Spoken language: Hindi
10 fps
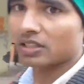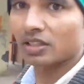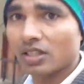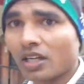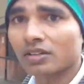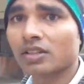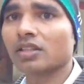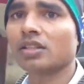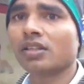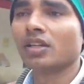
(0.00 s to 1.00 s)
करके दिखाते
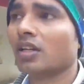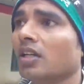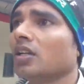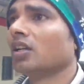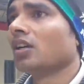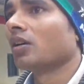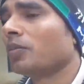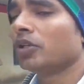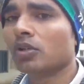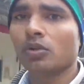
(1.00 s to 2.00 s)
हैं
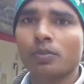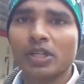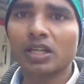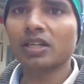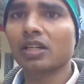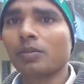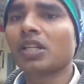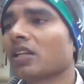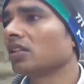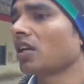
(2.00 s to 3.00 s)
वीडियो में अगर कमी
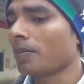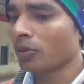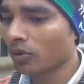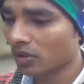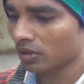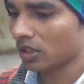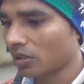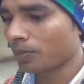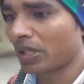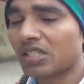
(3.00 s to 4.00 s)
रहती है आप लोग
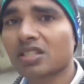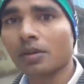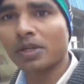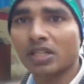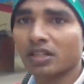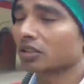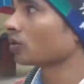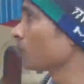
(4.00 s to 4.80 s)
प्लीज़ कमेंट करके